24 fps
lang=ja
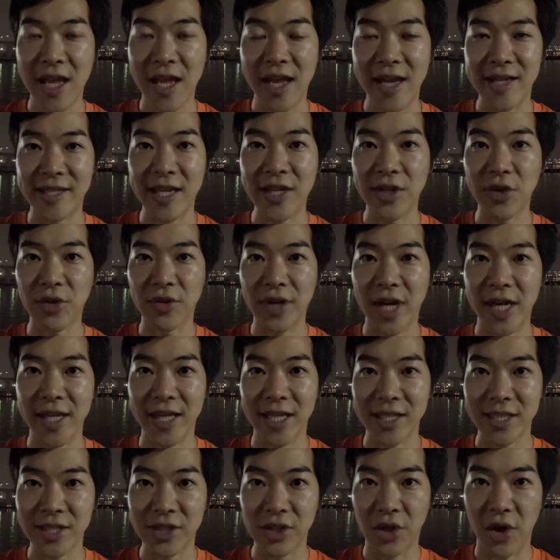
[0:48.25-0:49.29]
え選挙区内に
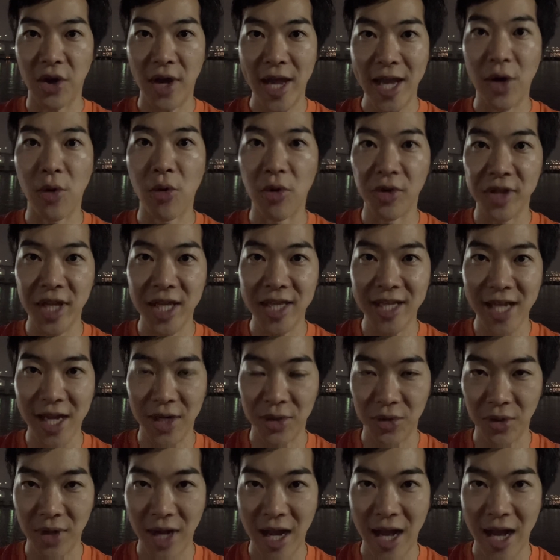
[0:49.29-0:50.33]
多数の、え香典であ
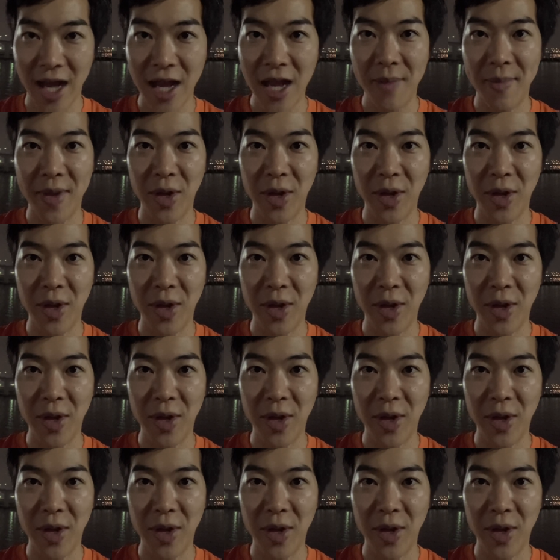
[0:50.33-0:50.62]
るとか、